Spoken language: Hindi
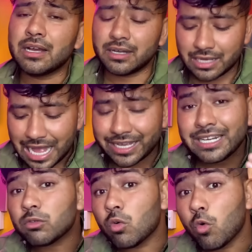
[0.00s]

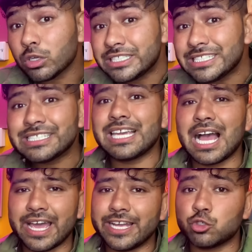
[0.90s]
आखिर वो चीज क्या
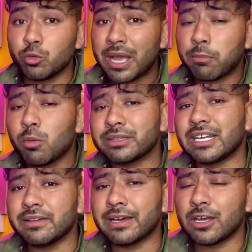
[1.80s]
है जो मैं आपको
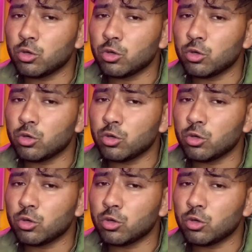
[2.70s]
बताने वाला